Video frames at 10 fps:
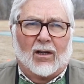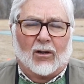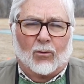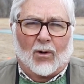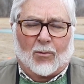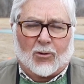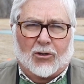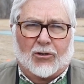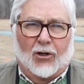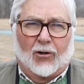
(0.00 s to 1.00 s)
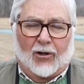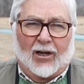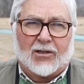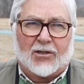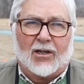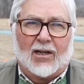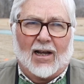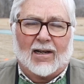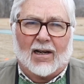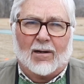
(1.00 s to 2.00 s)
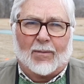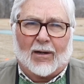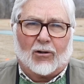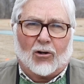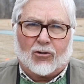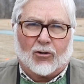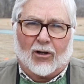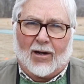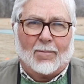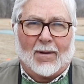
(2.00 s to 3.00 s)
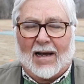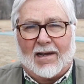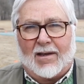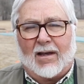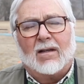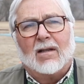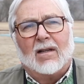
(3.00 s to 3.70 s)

in una posizione, sia nel percorso di campagna